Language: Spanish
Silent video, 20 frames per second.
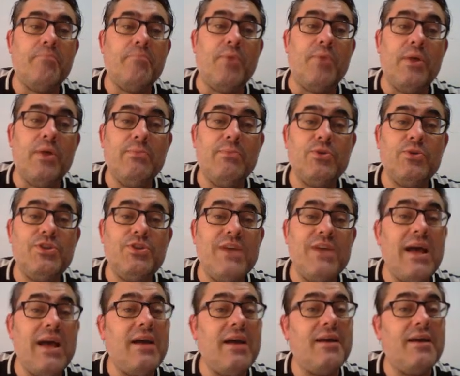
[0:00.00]
Podemos
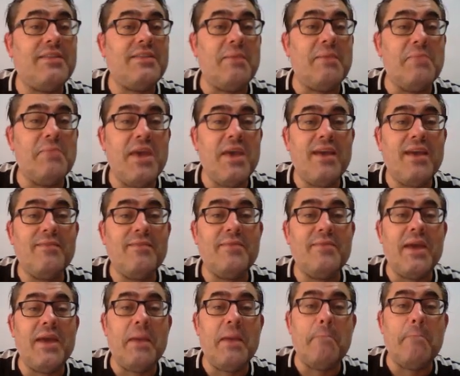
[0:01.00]
ya
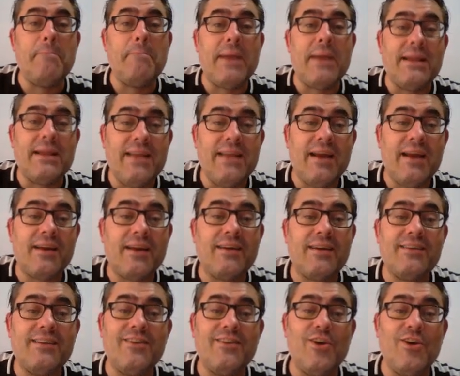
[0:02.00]
también
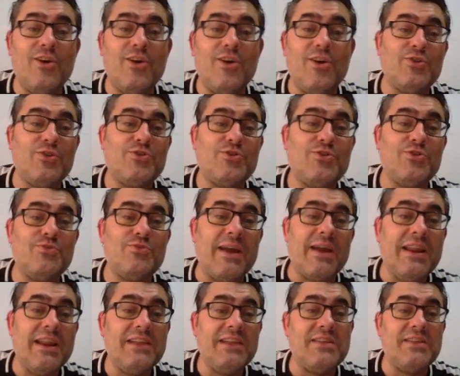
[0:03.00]
empaquetar los
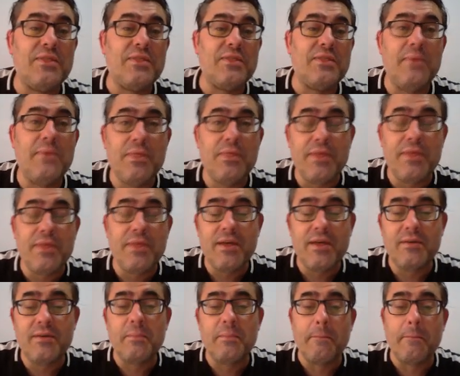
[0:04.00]
barriles de
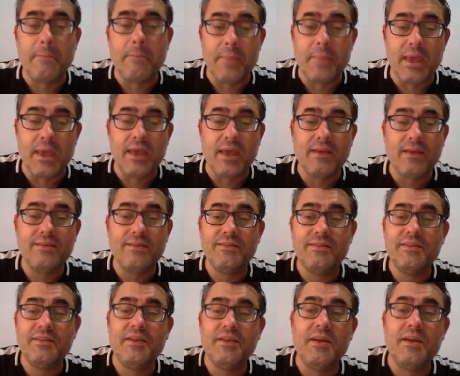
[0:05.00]
cerveza. Bien,
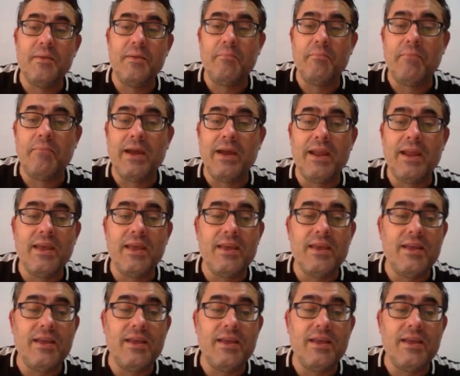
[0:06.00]
vale.